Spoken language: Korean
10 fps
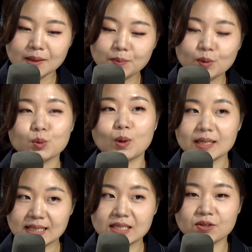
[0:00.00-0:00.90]
뭐 노화
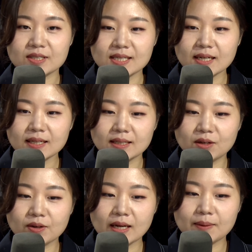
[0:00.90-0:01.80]
지연제
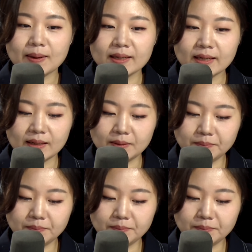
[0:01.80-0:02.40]
이런 개발이